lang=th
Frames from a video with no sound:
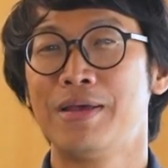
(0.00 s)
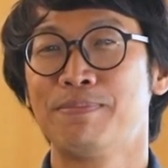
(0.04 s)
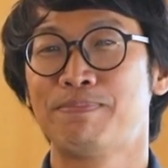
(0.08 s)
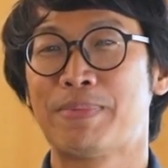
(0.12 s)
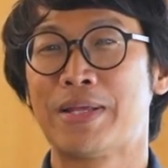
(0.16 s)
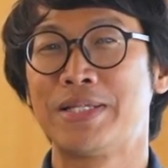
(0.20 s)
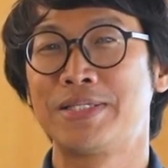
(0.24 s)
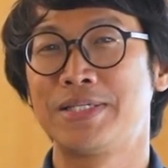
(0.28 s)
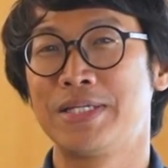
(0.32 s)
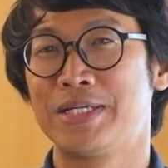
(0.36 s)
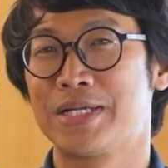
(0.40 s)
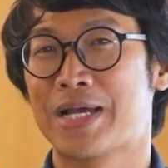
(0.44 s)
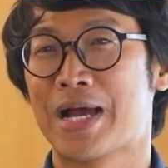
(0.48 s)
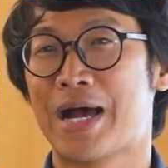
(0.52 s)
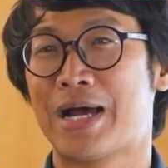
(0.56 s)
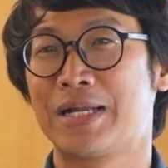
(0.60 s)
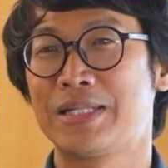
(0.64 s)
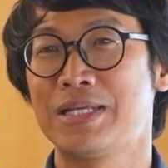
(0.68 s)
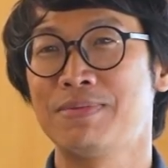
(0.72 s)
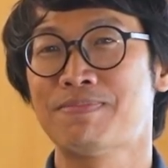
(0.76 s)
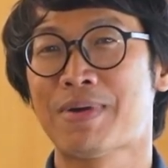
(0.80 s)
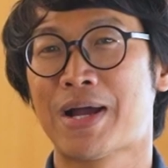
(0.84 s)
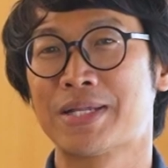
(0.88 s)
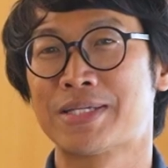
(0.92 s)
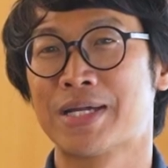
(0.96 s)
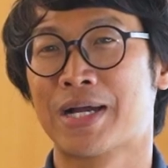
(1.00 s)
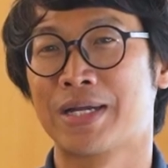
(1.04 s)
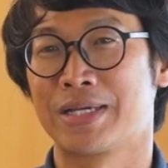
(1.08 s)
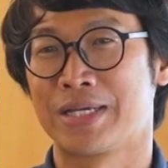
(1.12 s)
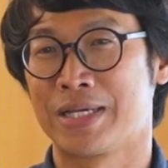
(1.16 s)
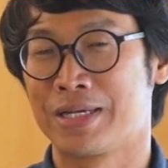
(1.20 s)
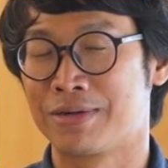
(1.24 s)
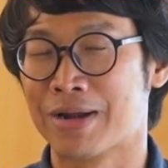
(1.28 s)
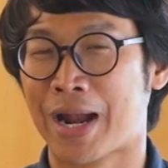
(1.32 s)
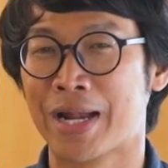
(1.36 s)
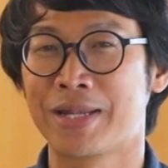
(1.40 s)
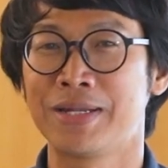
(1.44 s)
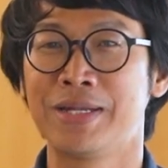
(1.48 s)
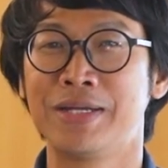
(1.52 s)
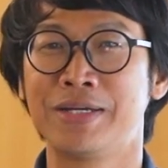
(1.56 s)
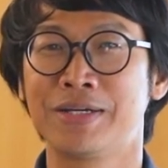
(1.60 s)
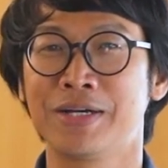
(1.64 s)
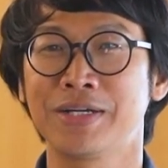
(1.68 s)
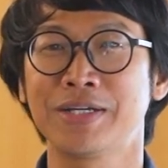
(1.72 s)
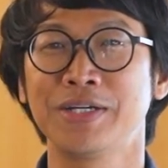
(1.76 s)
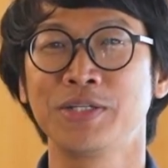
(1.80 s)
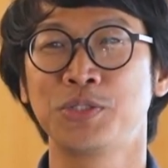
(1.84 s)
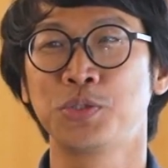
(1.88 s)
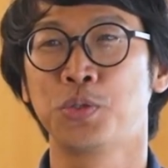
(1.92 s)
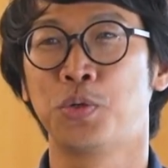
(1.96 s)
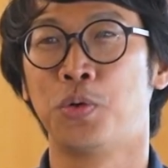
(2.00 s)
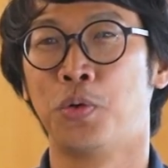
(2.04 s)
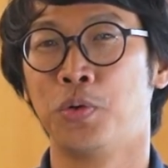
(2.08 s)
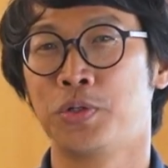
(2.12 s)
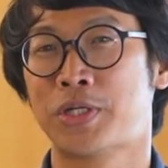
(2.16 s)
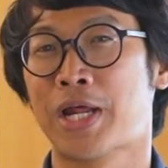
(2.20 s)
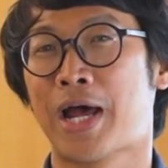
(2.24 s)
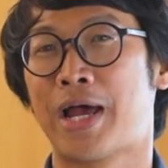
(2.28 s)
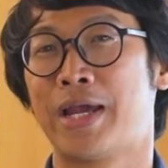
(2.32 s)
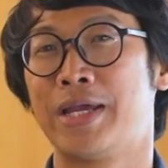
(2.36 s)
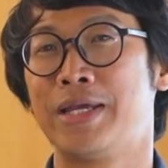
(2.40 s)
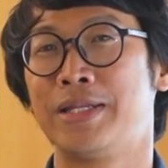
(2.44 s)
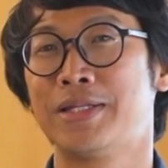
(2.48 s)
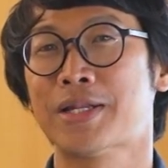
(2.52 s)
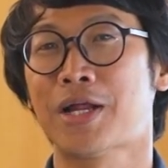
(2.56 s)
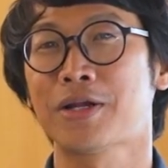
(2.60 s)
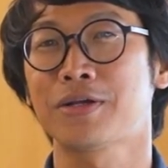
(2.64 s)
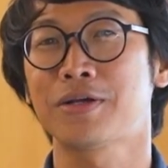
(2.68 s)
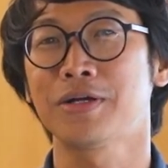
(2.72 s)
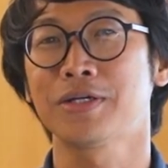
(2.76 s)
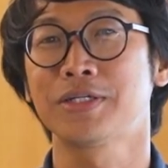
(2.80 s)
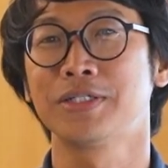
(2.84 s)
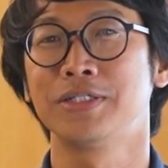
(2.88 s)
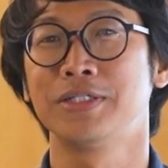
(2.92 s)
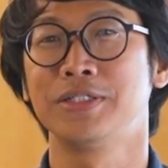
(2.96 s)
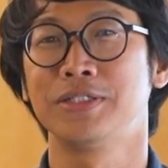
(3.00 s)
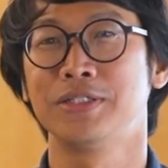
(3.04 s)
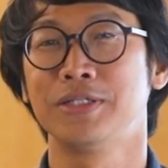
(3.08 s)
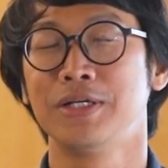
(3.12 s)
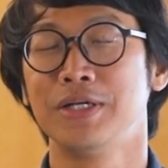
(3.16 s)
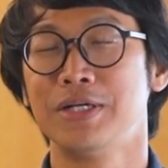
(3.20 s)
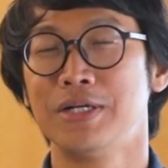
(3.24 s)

เป็นสินค้าที่มาจากอีกรัฐหนึ่ง ก็คือสุโขทัย นั่นก็คือ